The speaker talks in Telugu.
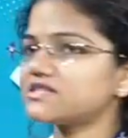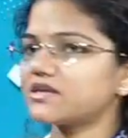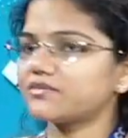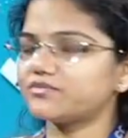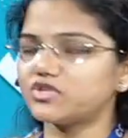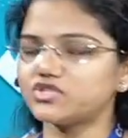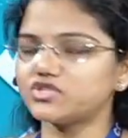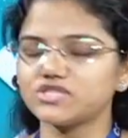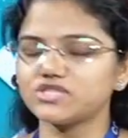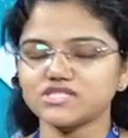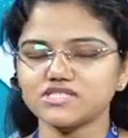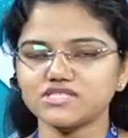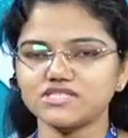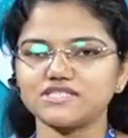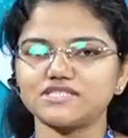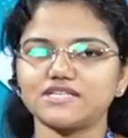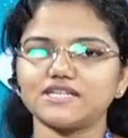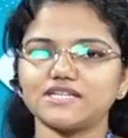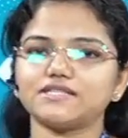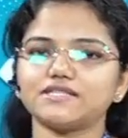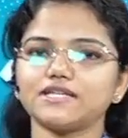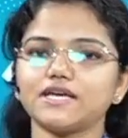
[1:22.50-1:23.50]
అబ్జర్వ్
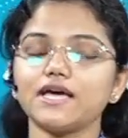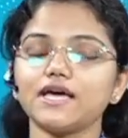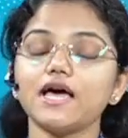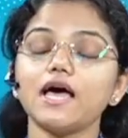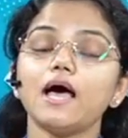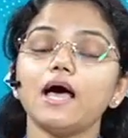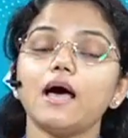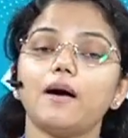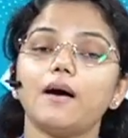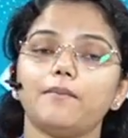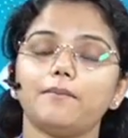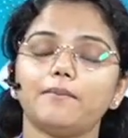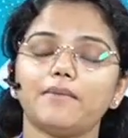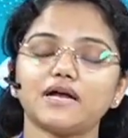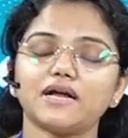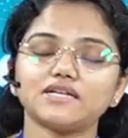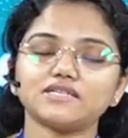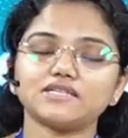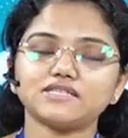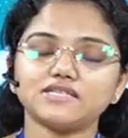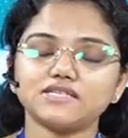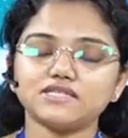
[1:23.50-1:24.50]
చేసినట్టయితే మన
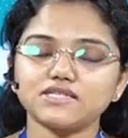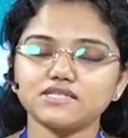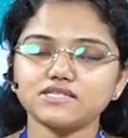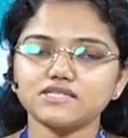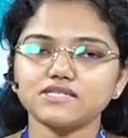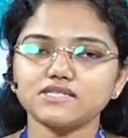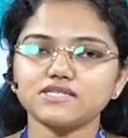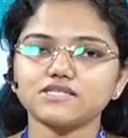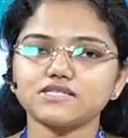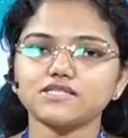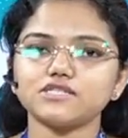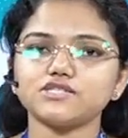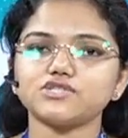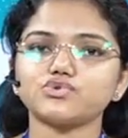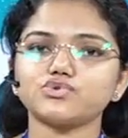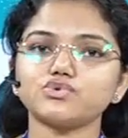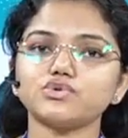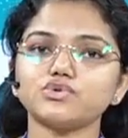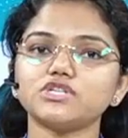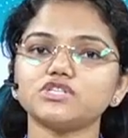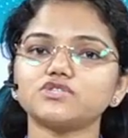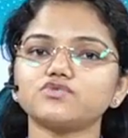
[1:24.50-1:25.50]
సిసిఈ
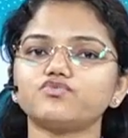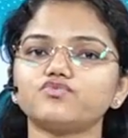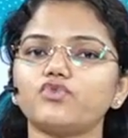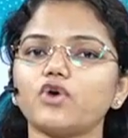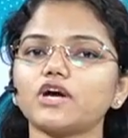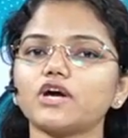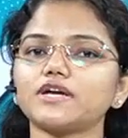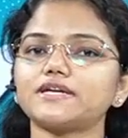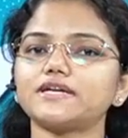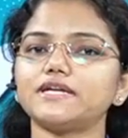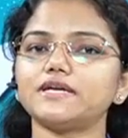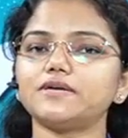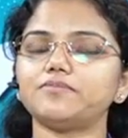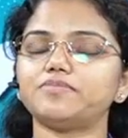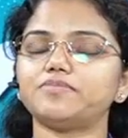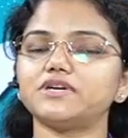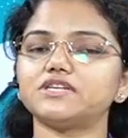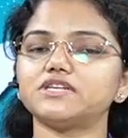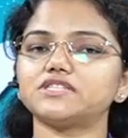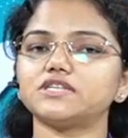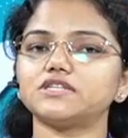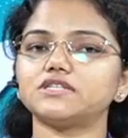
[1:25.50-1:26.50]
స్టూడెంట్స్ ఫార్టీ
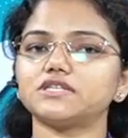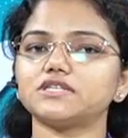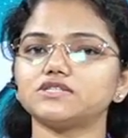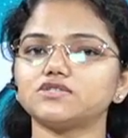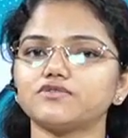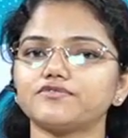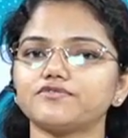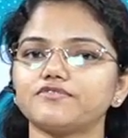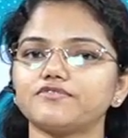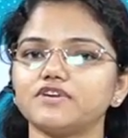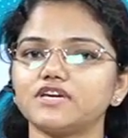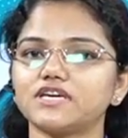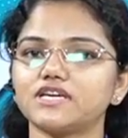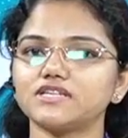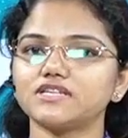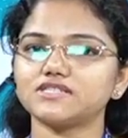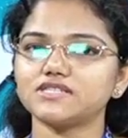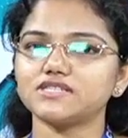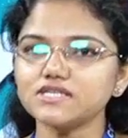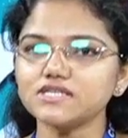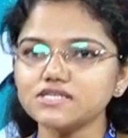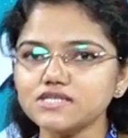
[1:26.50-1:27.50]
పర్సెంటేజ్ ఆఫ్
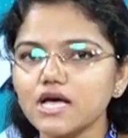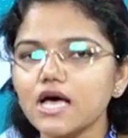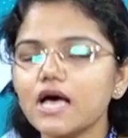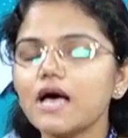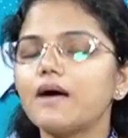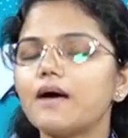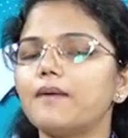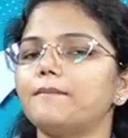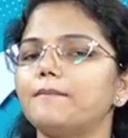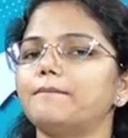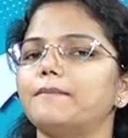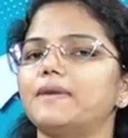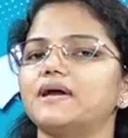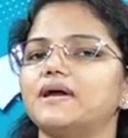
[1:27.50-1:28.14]
వేకెన్సీస్ మన